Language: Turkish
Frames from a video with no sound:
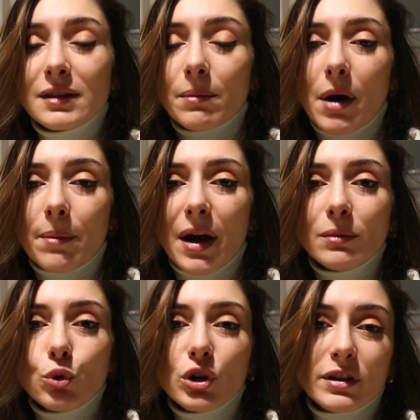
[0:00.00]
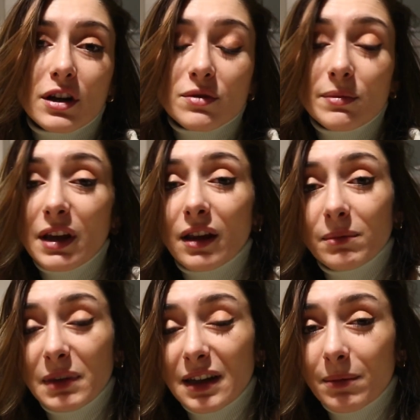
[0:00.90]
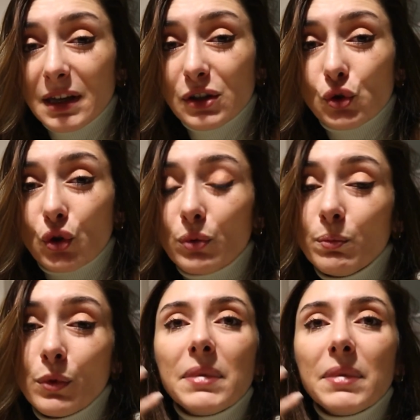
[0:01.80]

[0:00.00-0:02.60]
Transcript: Tamamen bu ihtiyacımı kendim gidermek istiyorum.